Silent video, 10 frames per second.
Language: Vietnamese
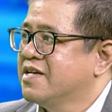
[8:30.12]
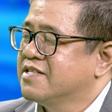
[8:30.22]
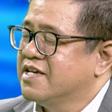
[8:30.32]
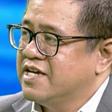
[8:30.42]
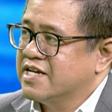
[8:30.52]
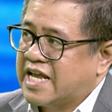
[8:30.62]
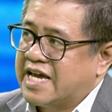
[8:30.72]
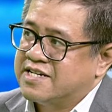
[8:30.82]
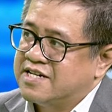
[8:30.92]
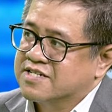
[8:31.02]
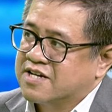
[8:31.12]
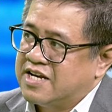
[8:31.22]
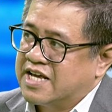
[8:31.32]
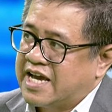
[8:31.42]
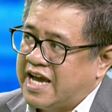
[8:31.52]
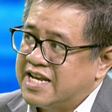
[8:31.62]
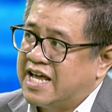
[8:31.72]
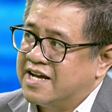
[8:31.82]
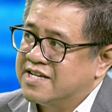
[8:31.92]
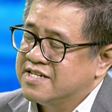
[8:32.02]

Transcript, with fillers: thì hiện nay nó được coi là khá là